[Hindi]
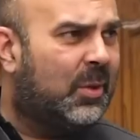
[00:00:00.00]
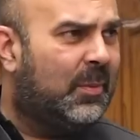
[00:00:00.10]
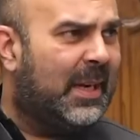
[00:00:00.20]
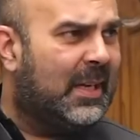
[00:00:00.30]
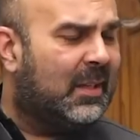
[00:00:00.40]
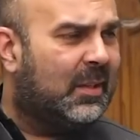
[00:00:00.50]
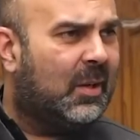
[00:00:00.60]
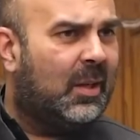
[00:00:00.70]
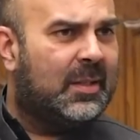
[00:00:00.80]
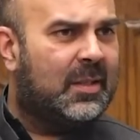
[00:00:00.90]
जो मेडिकल
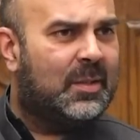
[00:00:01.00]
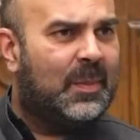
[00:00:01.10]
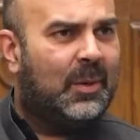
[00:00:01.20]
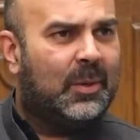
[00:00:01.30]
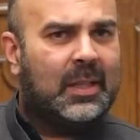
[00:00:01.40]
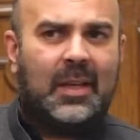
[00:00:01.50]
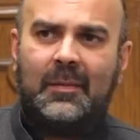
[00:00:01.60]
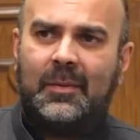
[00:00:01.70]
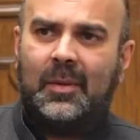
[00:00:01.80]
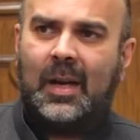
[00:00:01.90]
कॉलेजेस में होते हैं
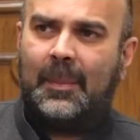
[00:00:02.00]
वो